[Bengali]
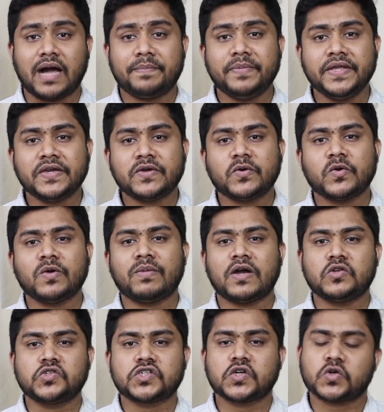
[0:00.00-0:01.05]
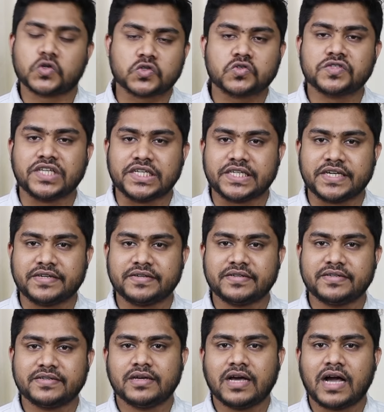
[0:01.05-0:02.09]
আপনি কোনো মানুষকে কষ্ট দিয়েছেন
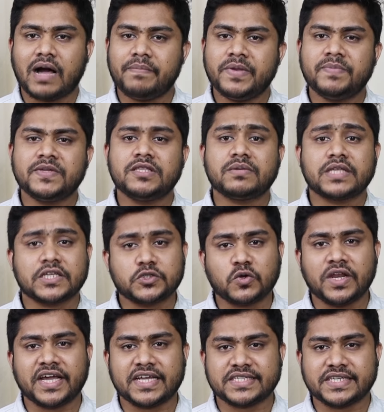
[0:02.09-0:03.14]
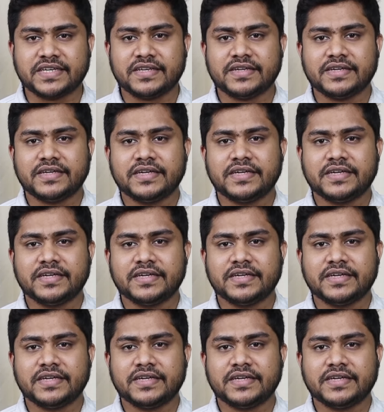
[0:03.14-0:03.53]
আপনি পৃথিবীতে চলে গেছেন